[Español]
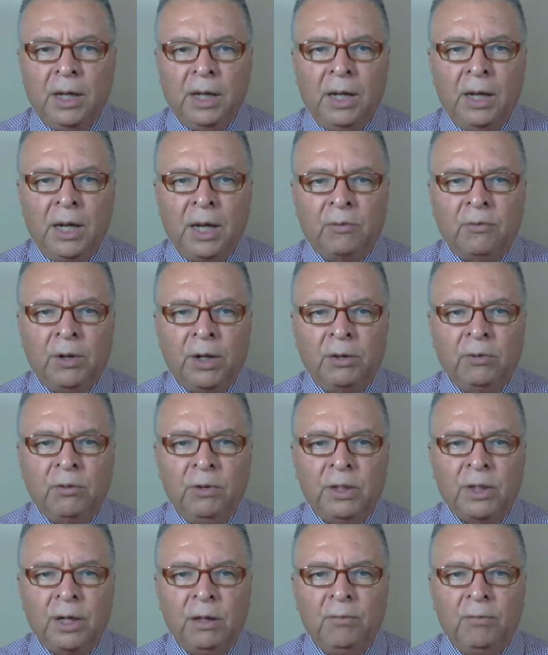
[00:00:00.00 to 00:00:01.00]
El acuerdo
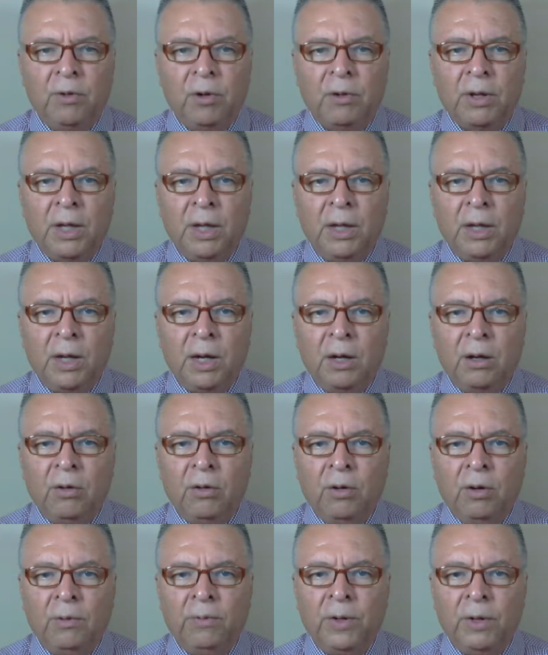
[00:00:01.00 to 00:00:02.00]
entre el bloque
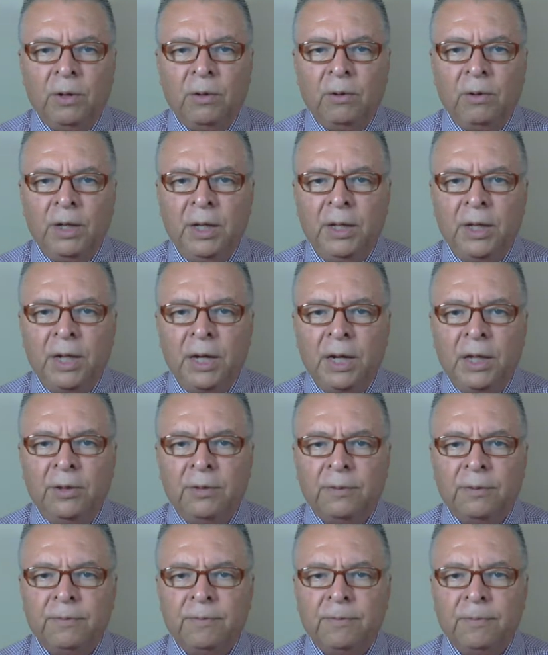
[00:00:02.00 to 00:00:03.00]
anglófilo
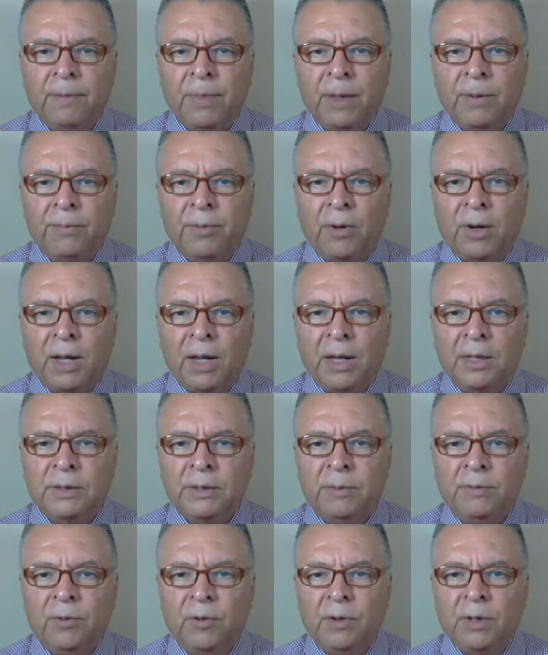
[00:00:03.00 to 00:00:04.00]
liderado por la
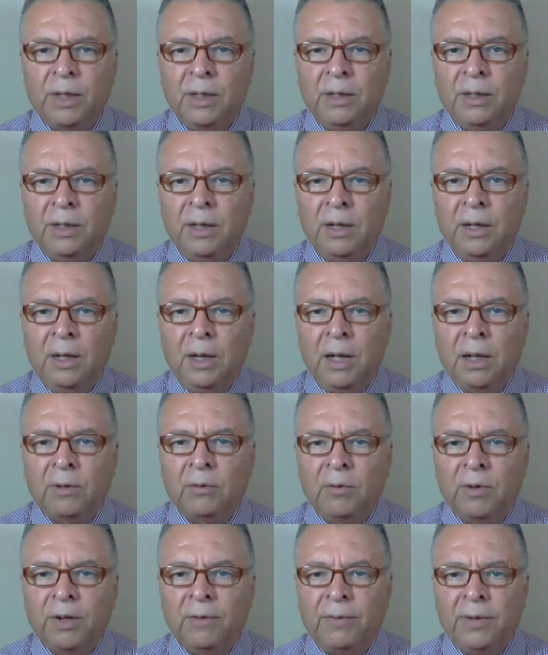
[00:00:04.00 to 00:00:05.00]
Casa Morgan, la
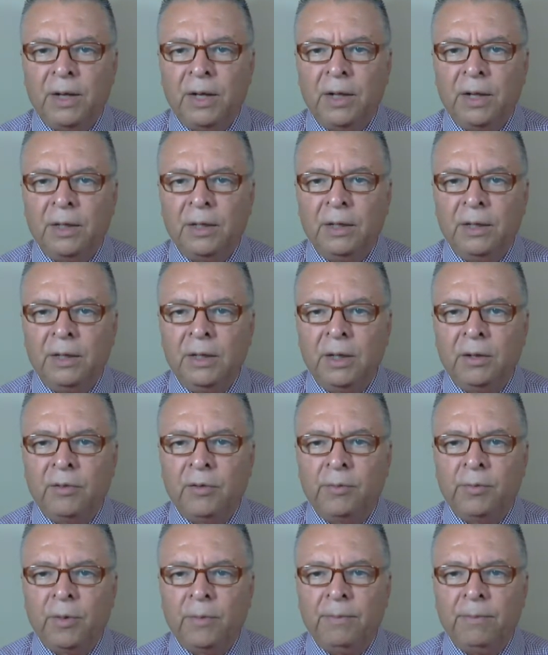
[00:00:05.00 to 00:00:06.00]
Rockefeller y el
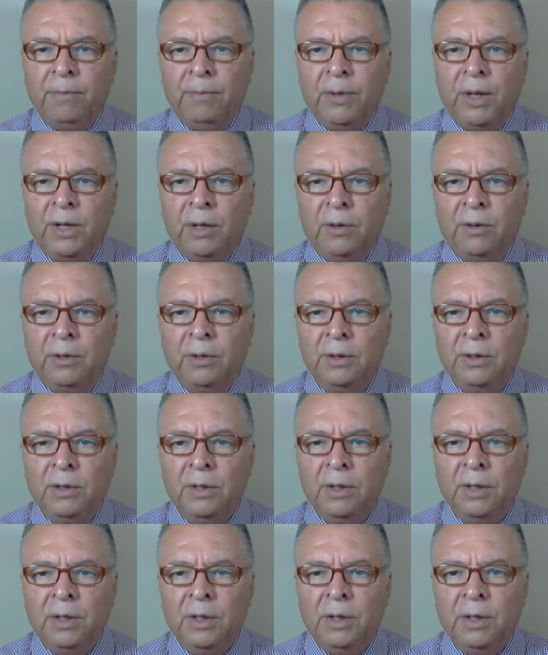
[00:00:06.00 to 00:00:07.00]
grupo Melón,
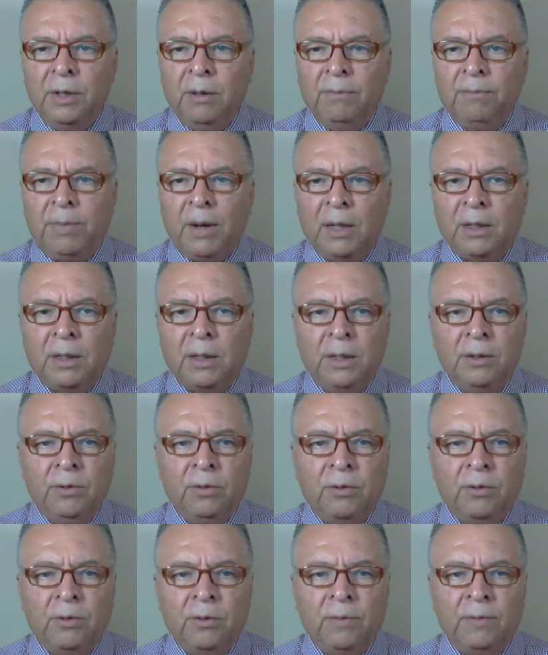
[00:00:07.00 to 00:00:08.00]

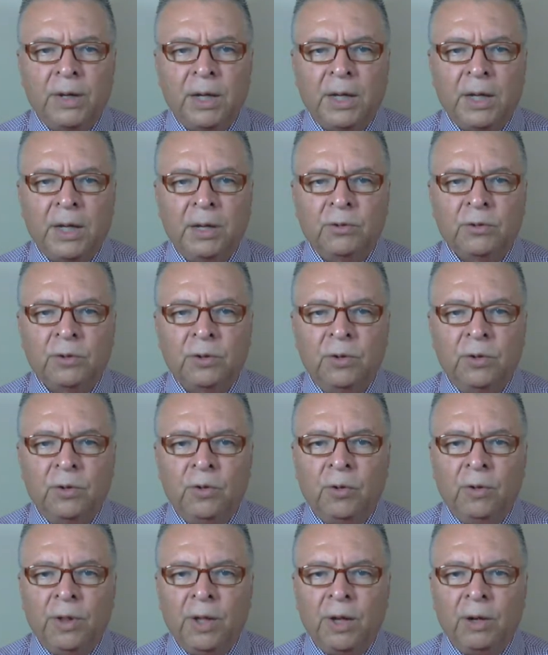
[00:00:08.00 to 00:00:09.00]
pactando con los banqueros
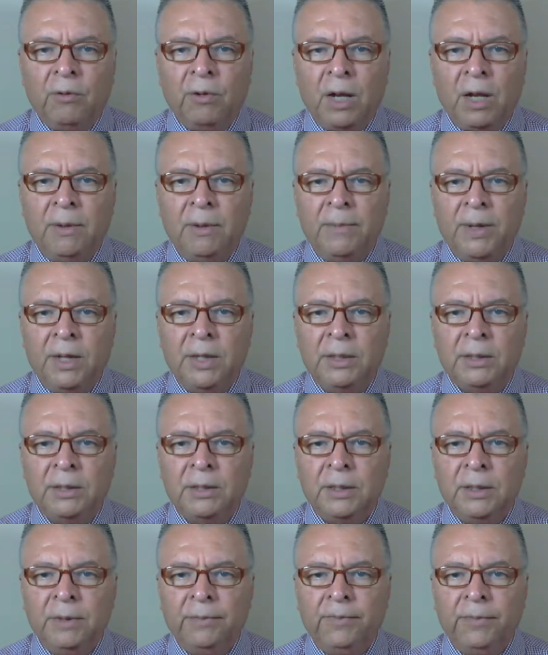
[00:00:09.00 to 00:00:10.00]

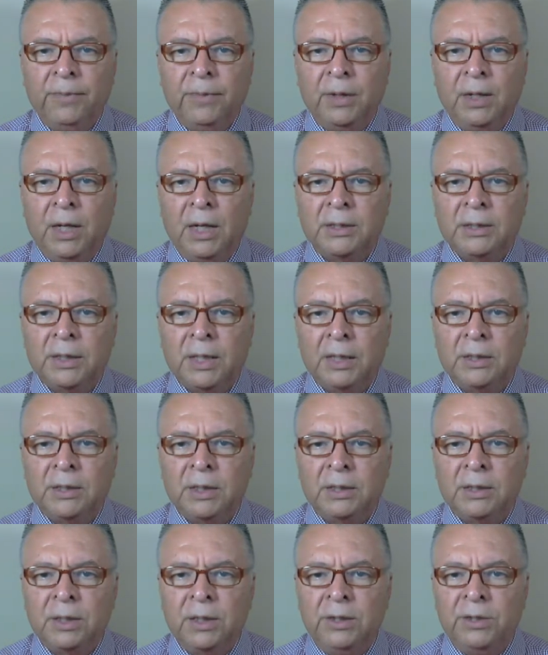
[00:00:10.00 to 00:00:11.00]
judeo-alemanes de las
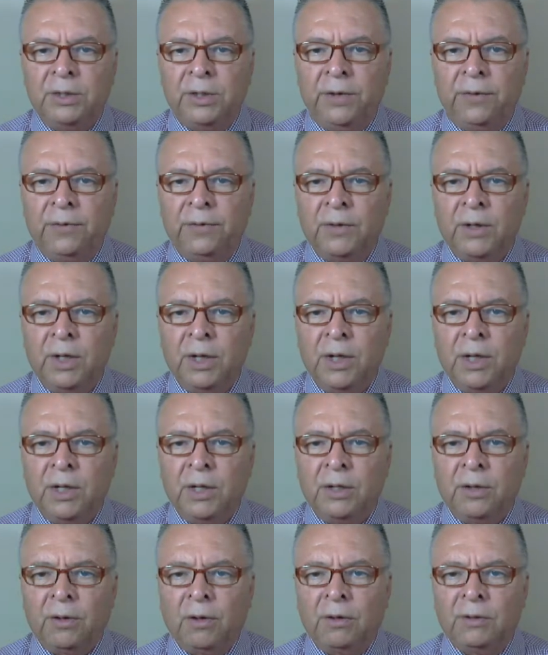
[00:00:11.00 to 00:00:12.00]
casas Schiff,
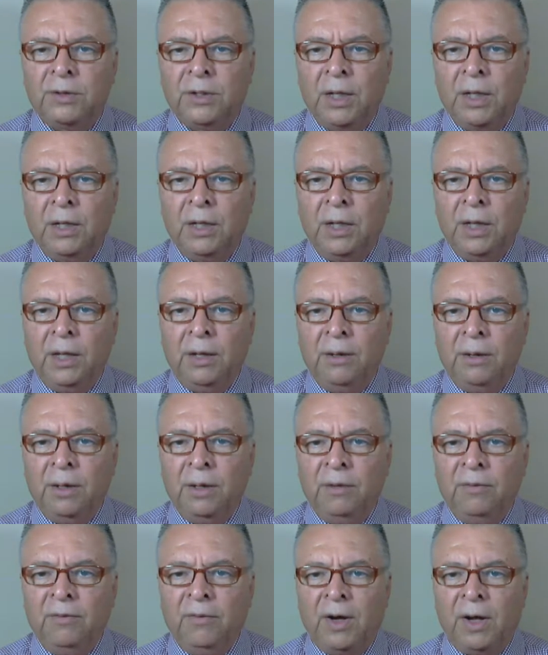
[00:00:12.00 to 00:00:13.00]
Deutsche y
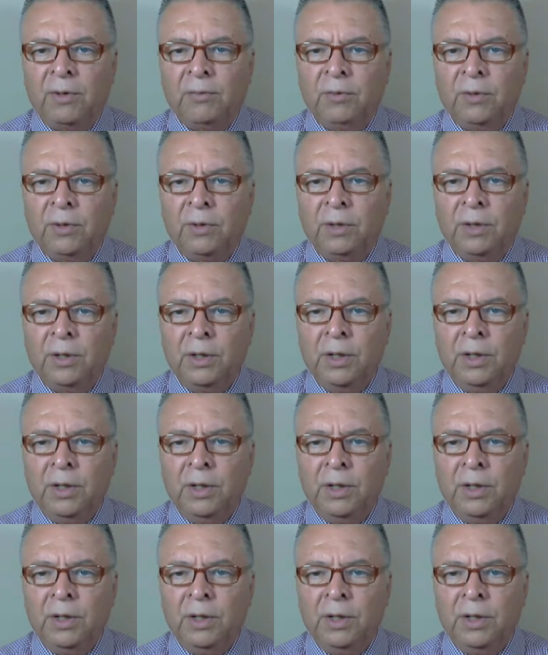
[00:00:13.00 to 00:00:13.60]
Warburg.